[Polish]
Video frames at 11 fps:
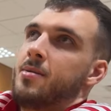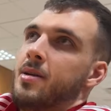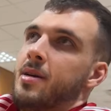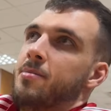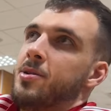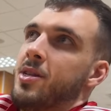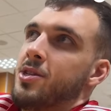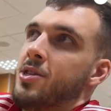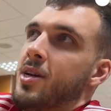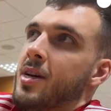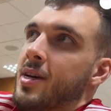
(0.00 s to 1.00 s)
E, myślę,
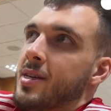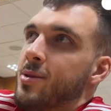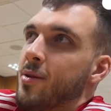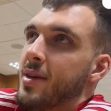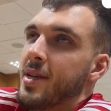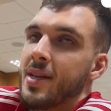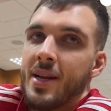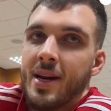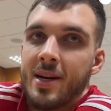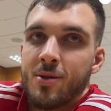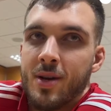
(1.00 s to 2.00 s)
że słowa
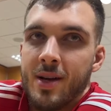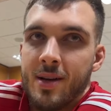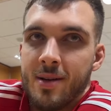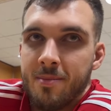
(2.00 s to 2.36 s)
trenera, które